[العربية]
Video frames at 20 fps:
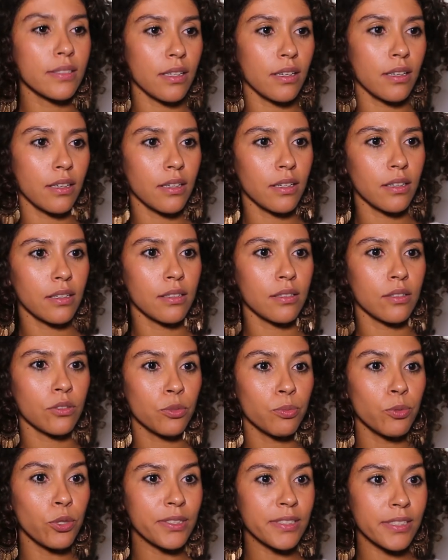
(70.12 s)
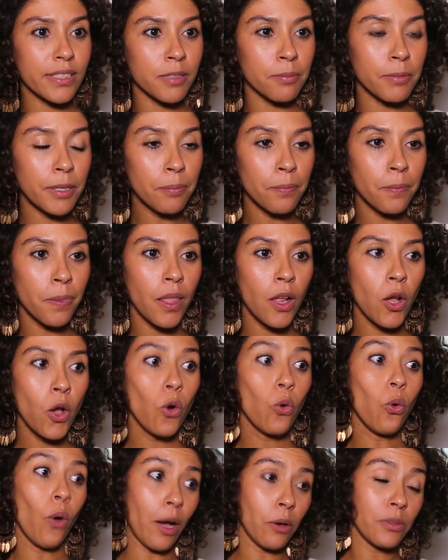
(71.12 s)
ديال آه، اسبوع التصميم
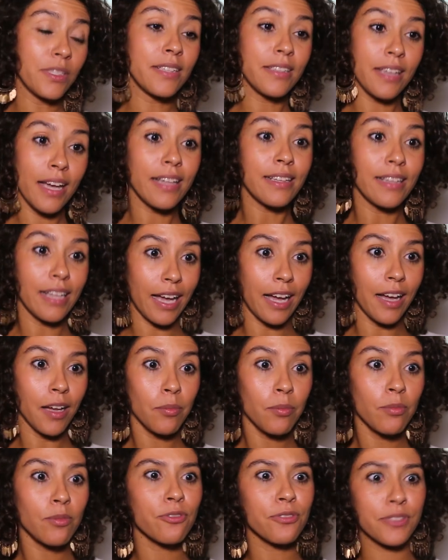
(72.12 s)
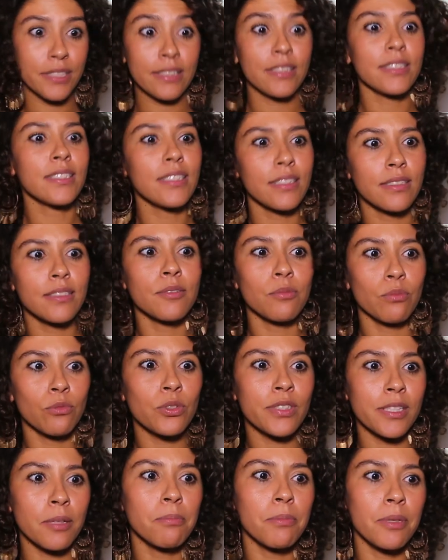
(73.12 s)
وعاوتاني هذا العام في 60
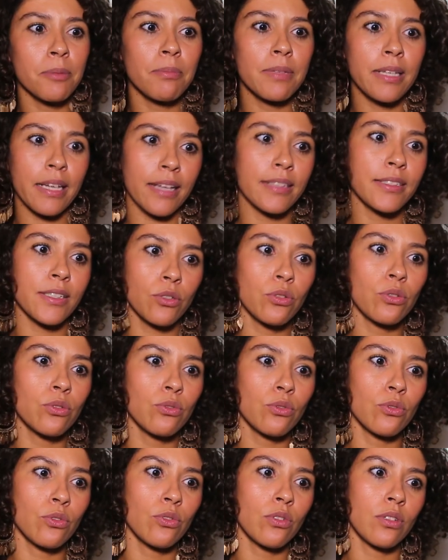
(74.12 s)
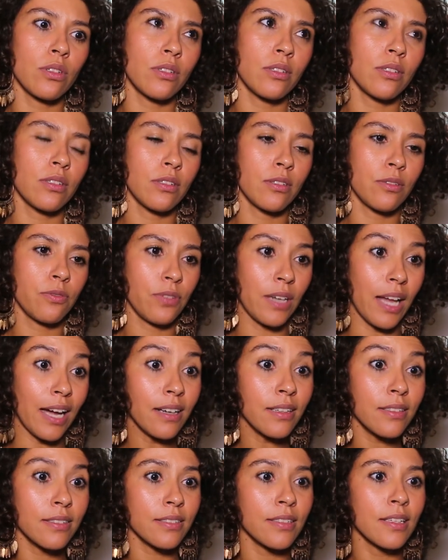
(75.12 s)
مصمم اللي غادي يكونوا آه، في
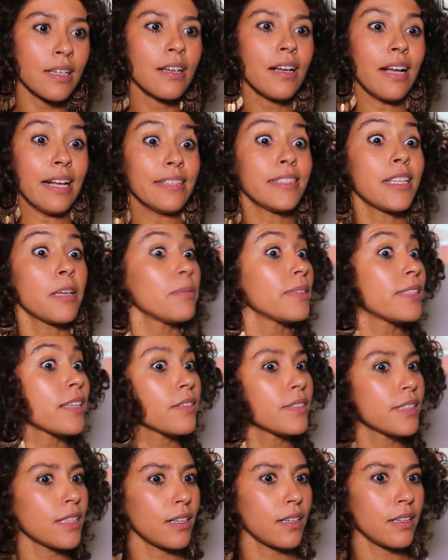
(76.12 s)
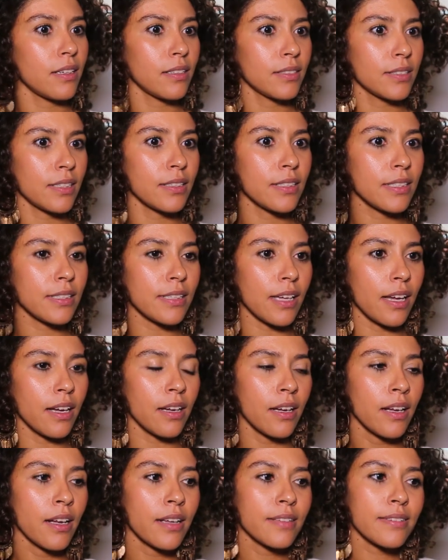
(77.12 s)
العرض عندنا بزاف ديال ديال النساء
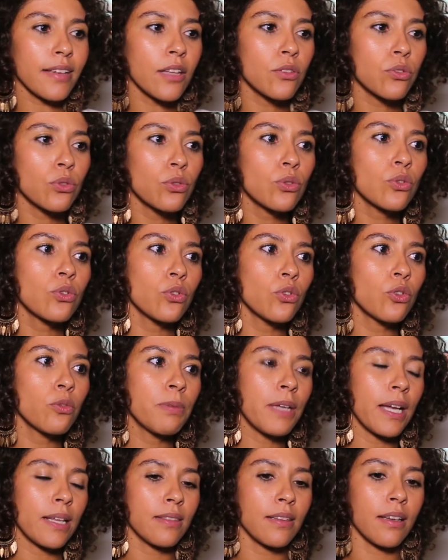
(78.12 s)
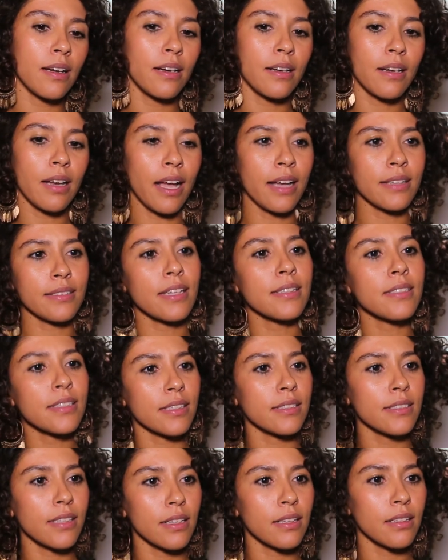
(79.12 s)
نقدروا نقولوا بان
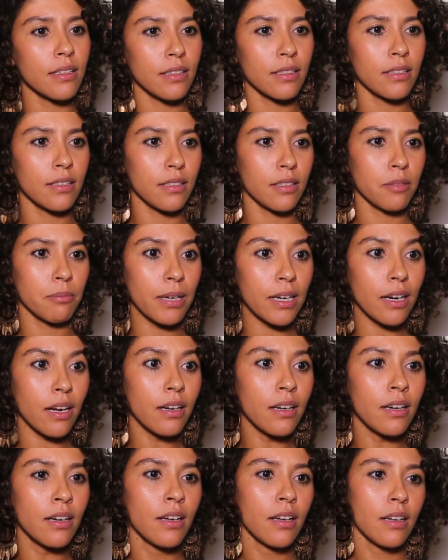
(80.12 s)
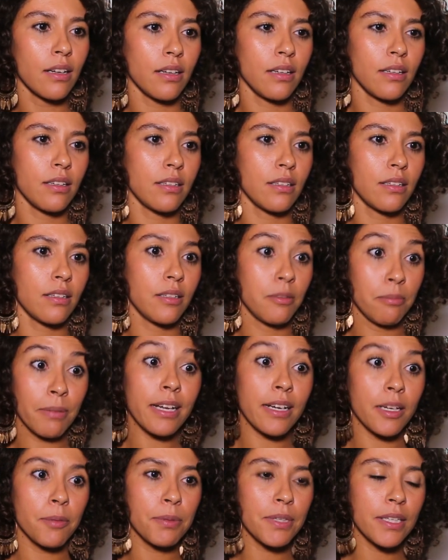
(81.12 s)
الحساسيه ديال المراه
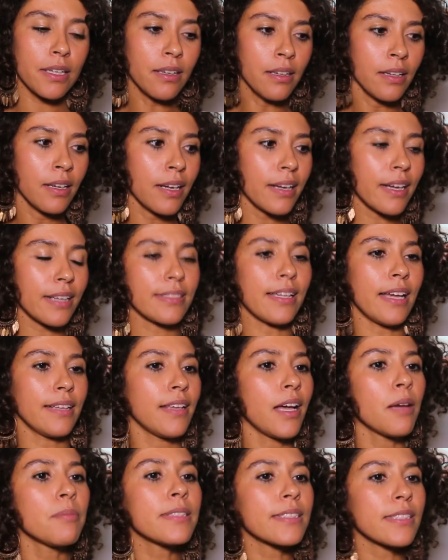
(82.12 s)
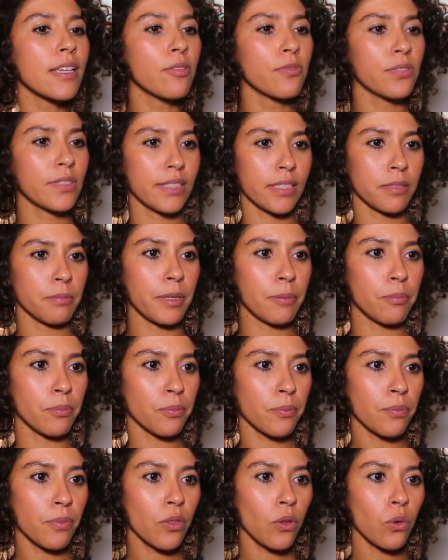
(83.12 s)
المغربيه كتساعدها بزاف في التصميم
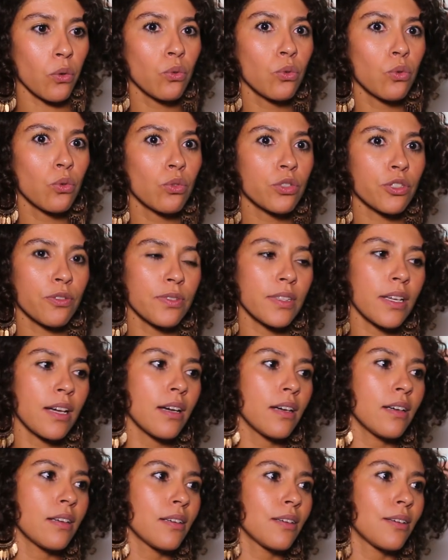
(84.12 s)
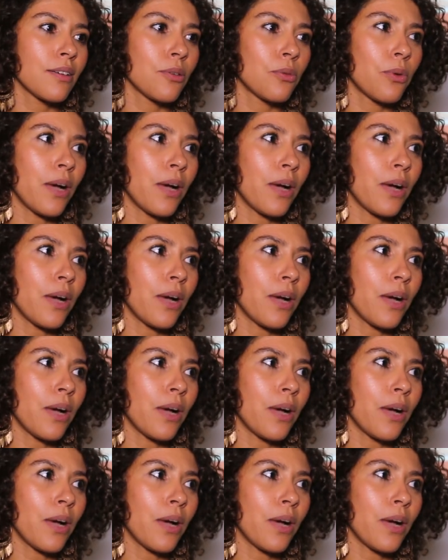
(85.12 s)
وشفنا آه،